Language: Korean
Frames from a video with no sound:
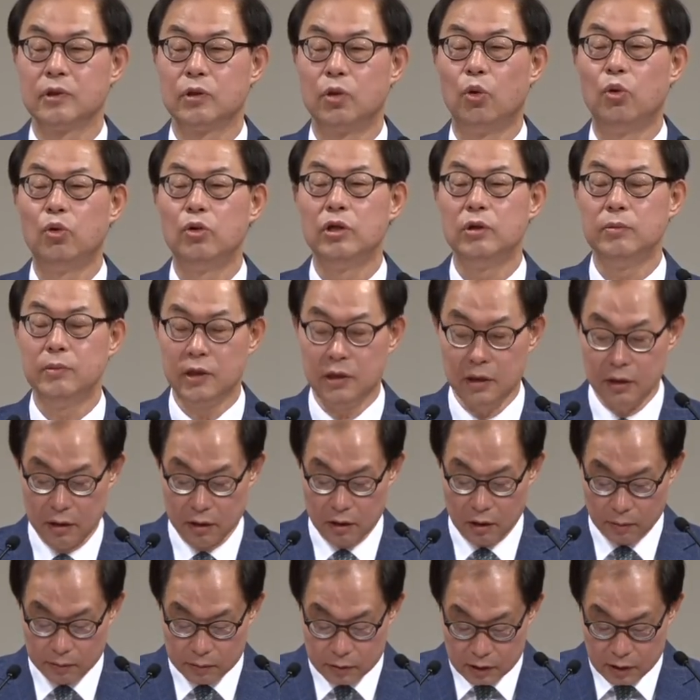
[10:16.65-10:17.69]
도울
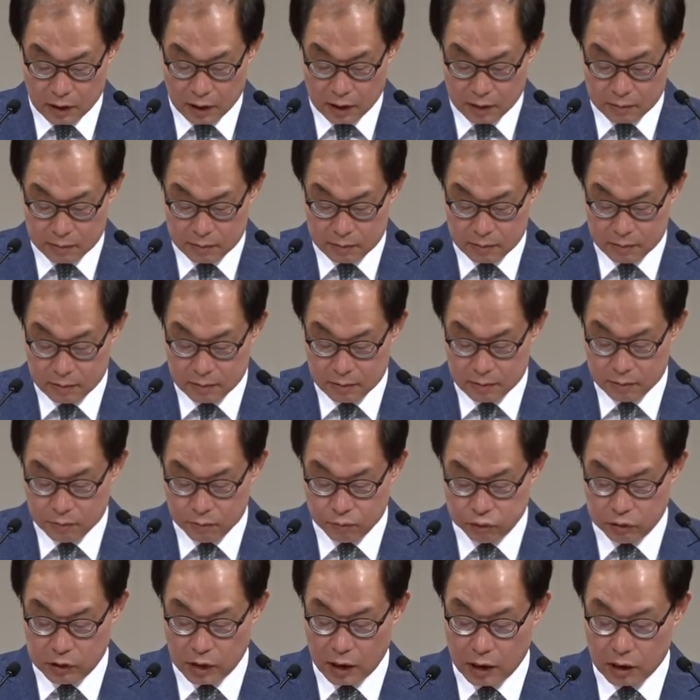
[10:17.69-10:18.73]
힘이 없는 사람,
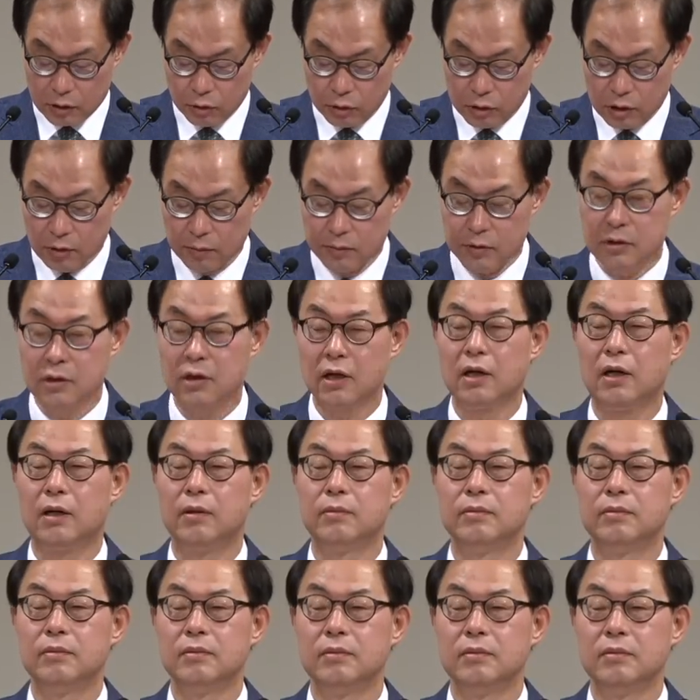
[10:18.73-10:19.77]
부탁할 곳이 없는
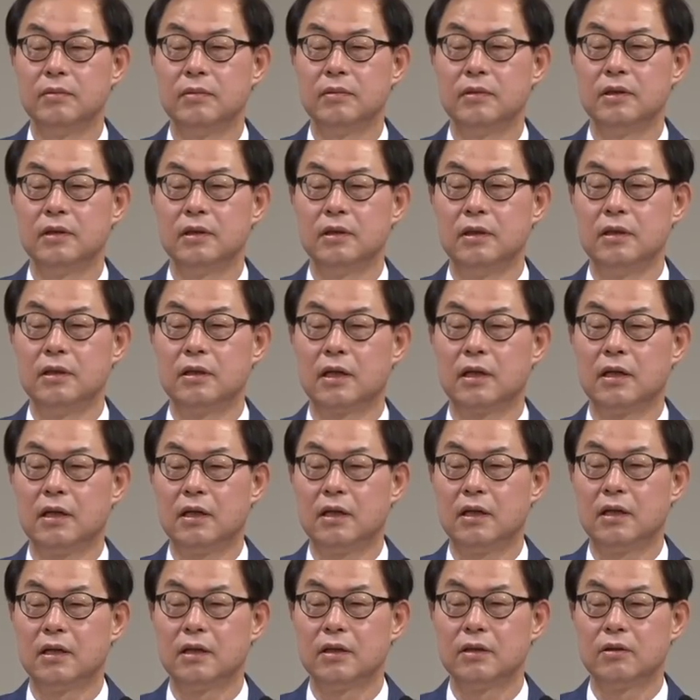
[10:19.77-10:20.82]
사람,
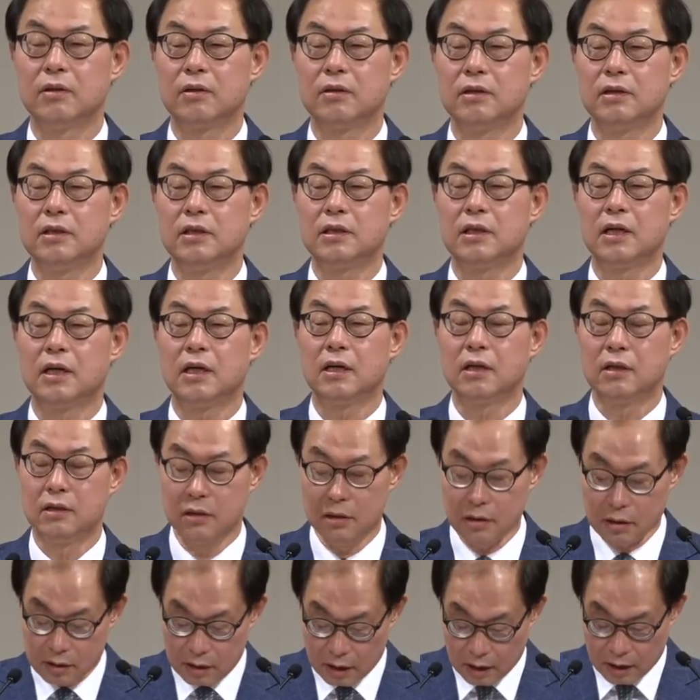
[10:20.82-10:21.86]
의사가 너 끝이다
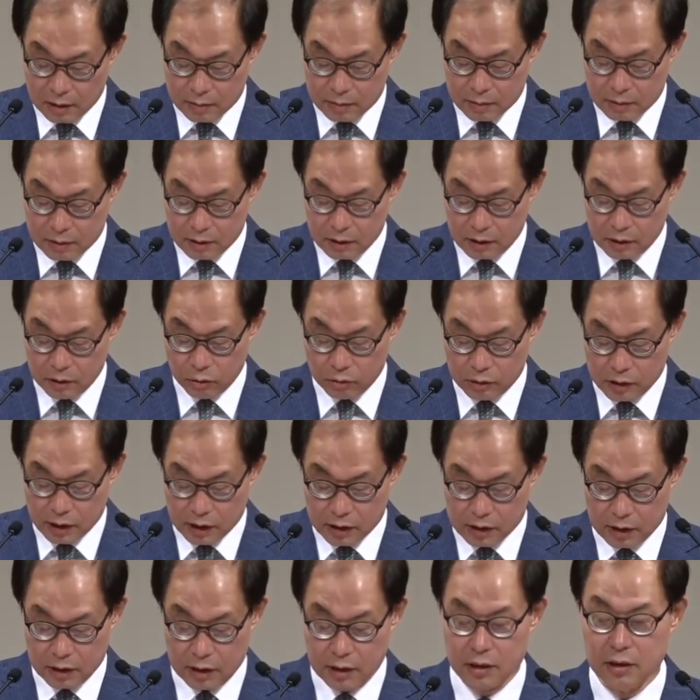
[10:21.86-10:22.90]
그러는 사람 기도
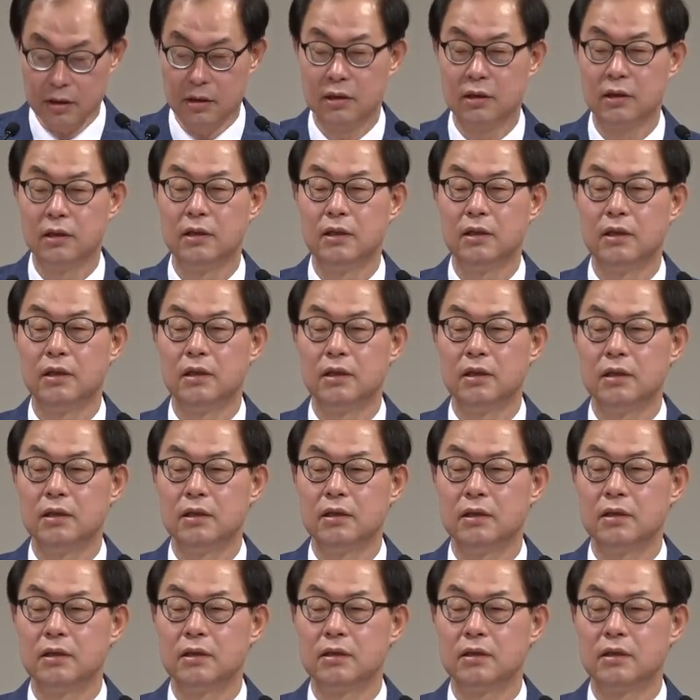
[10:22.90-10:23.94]
제일 잘해요.
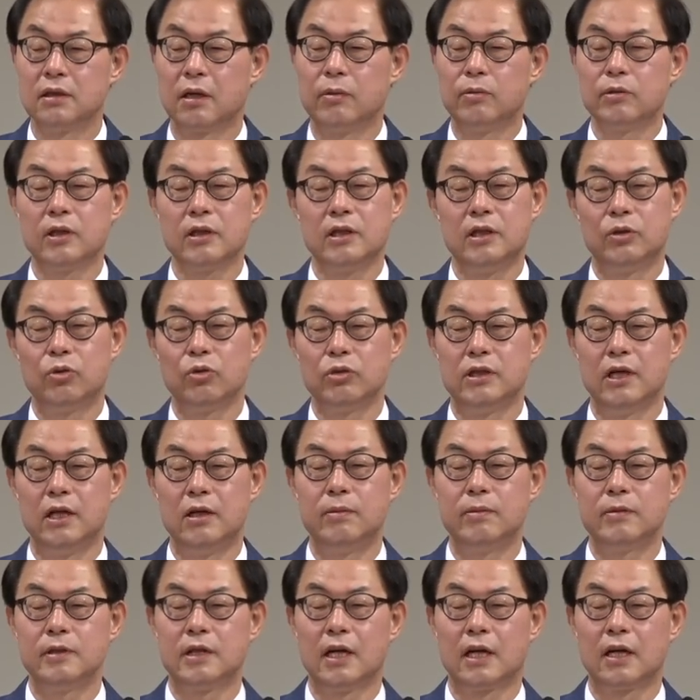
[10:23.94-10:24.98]
제가 볼 때 기도
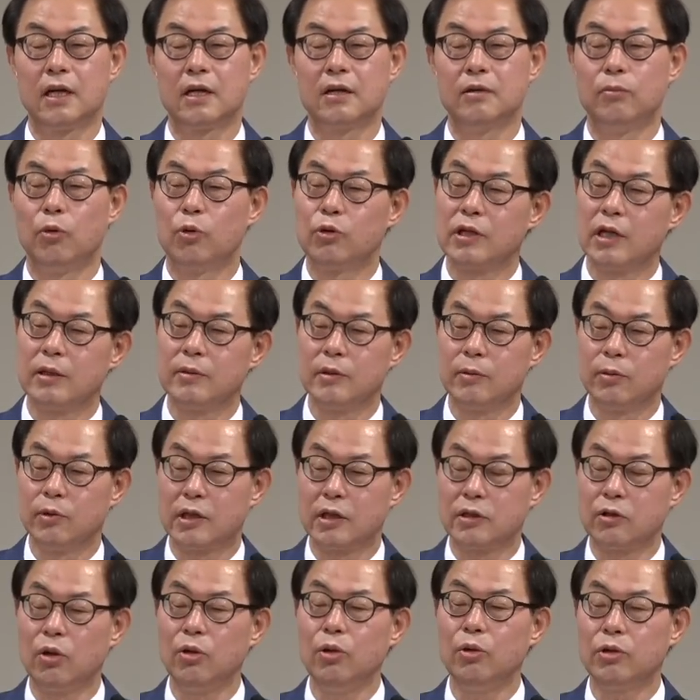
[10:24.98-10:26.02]
제일 잘하는 목사님들
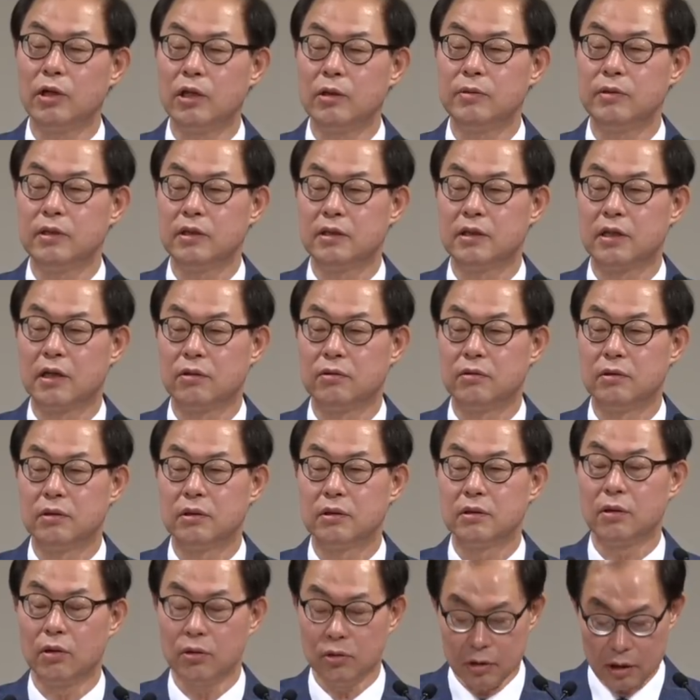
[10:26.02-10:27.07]
보니까 선교사님들이더라고.
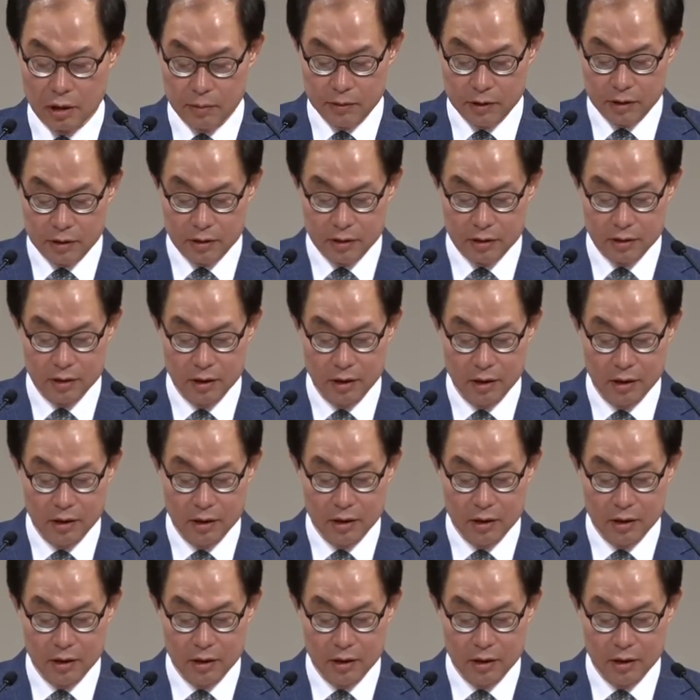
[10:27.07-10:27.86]
선교사님들은